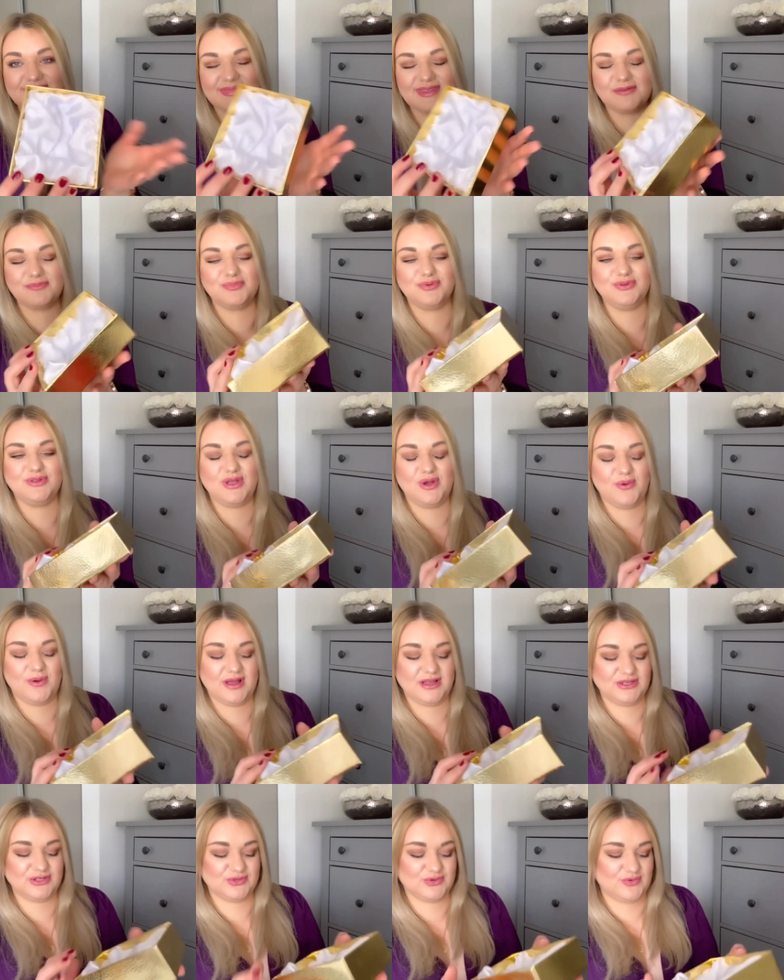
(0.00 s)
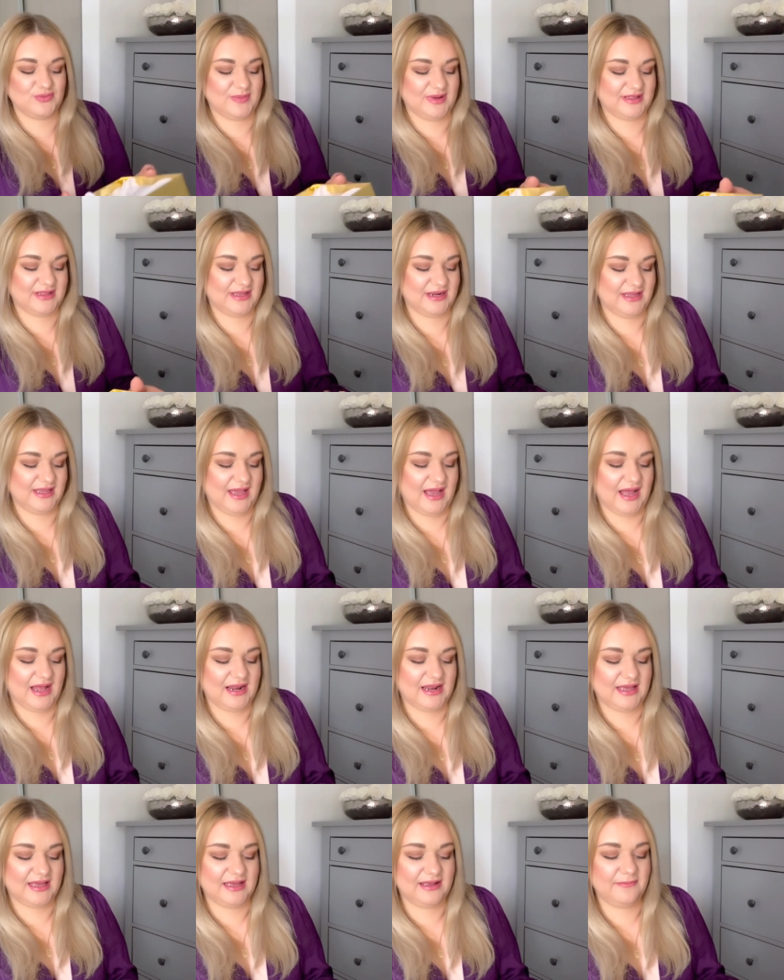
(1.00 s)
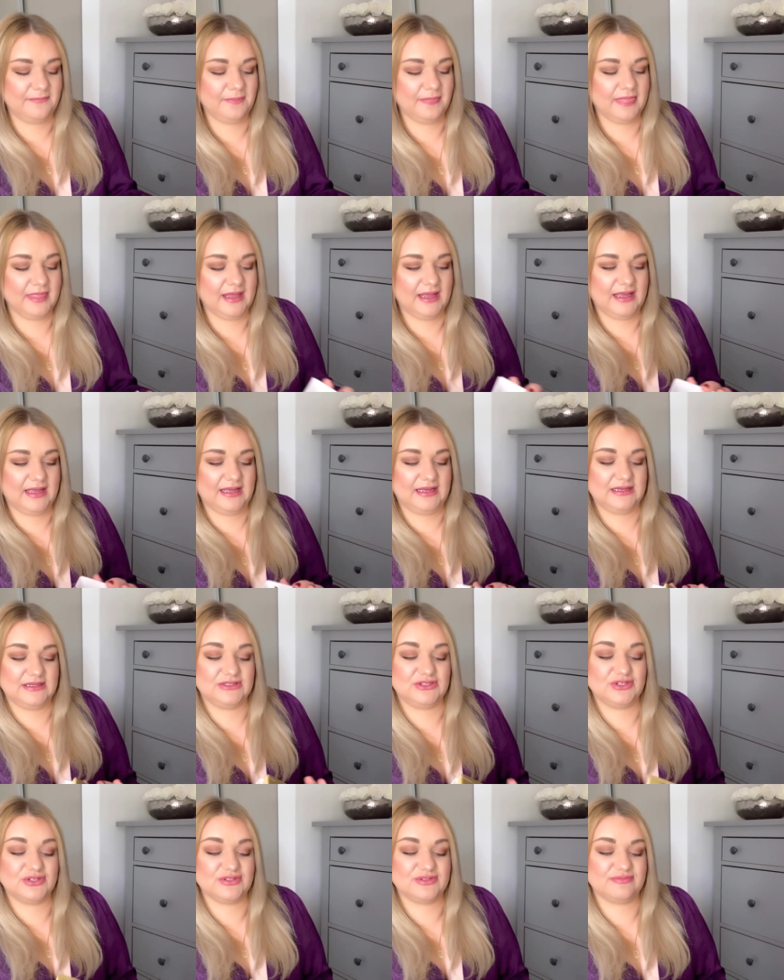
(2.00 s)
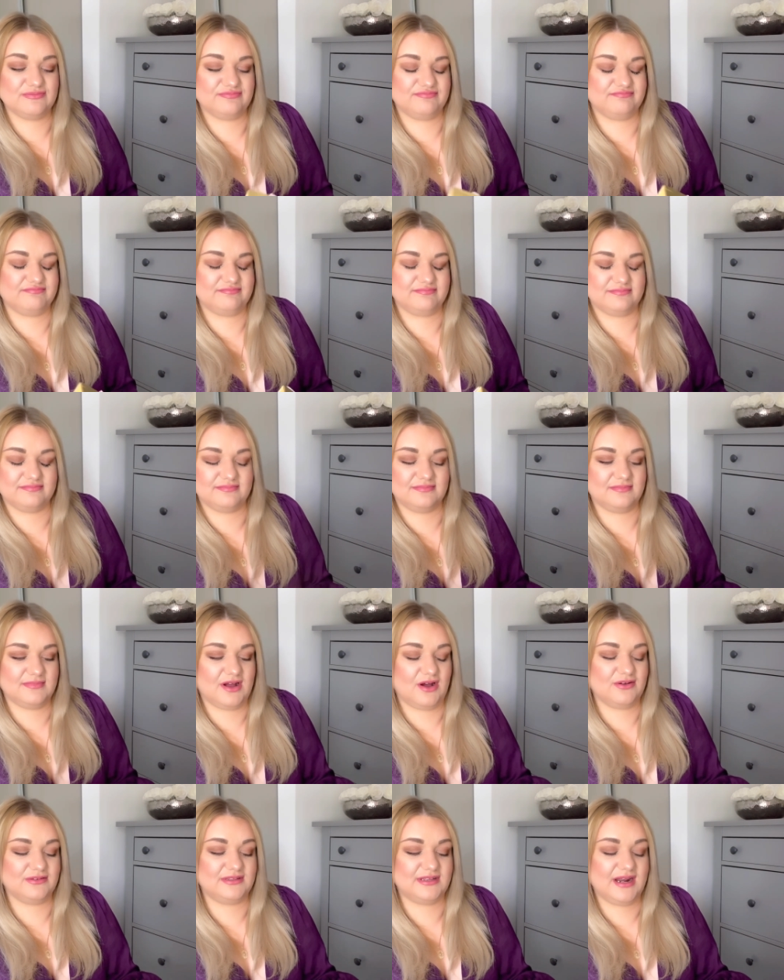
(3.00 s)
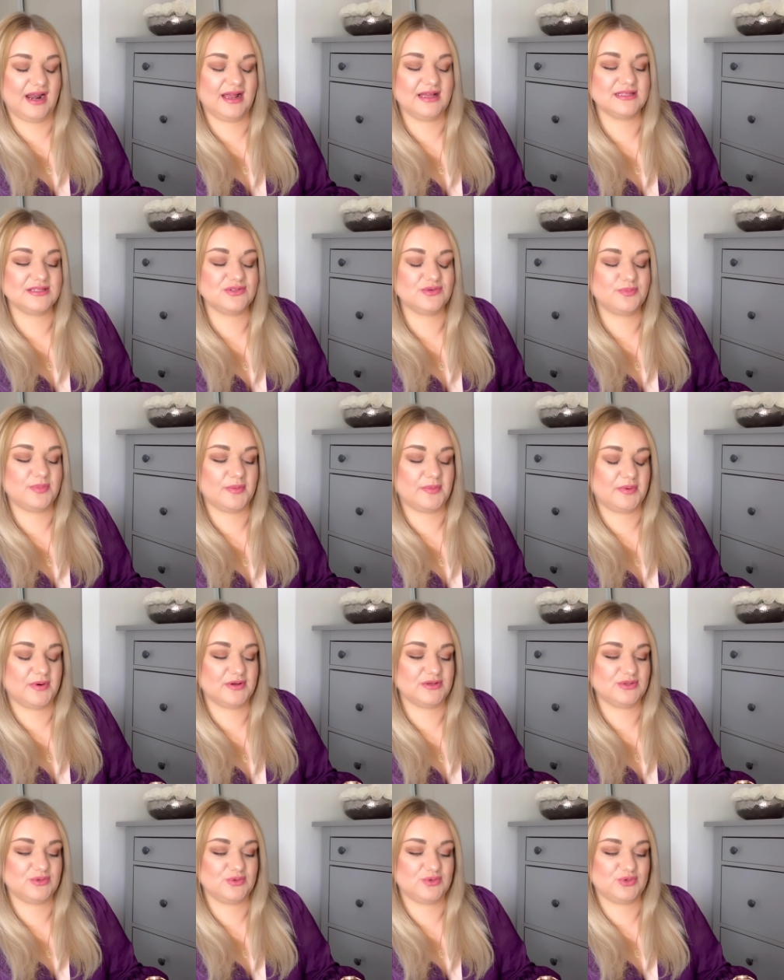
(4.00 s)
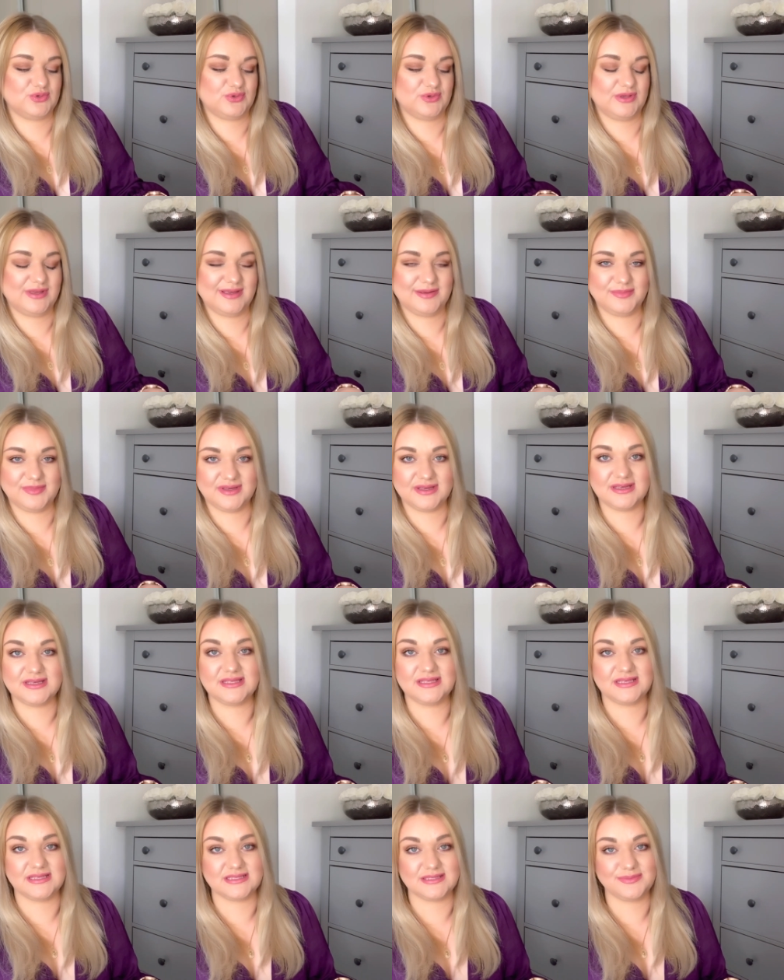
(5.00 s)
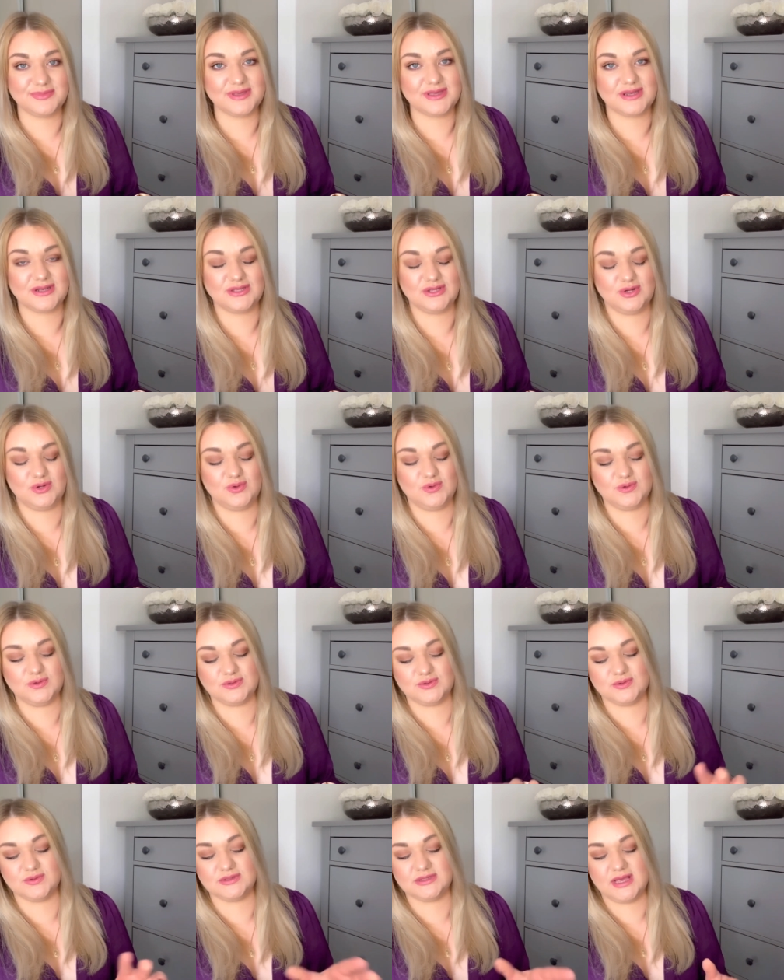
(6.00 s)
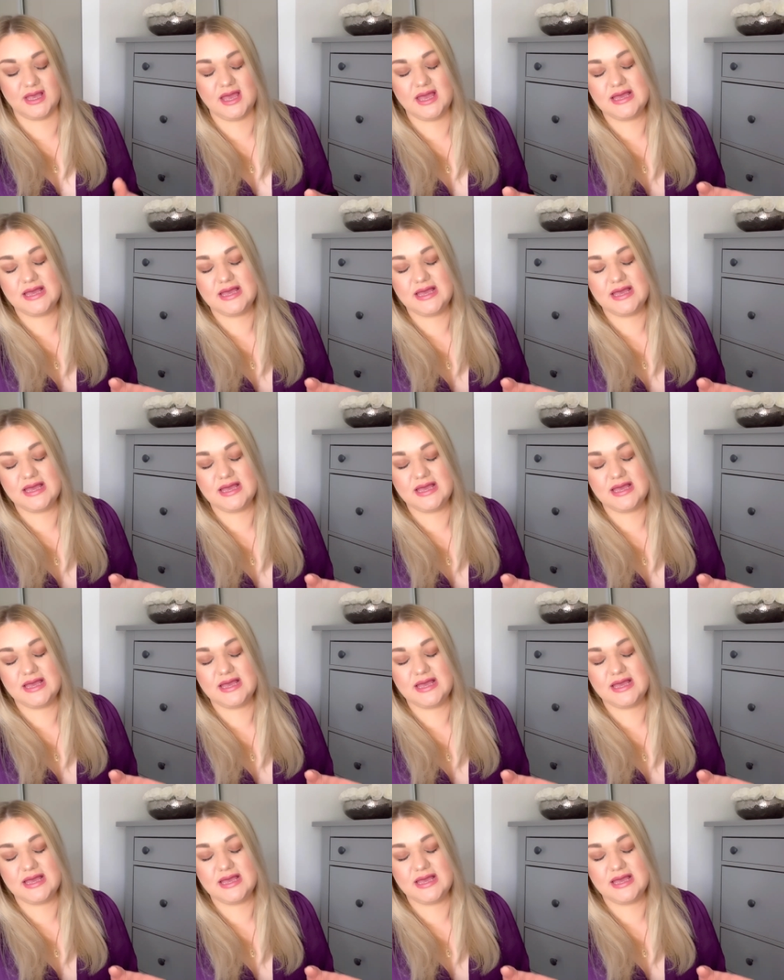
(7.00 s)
pudełeczku, materiale, no od razu po prostu czujemy niezmierny luksus.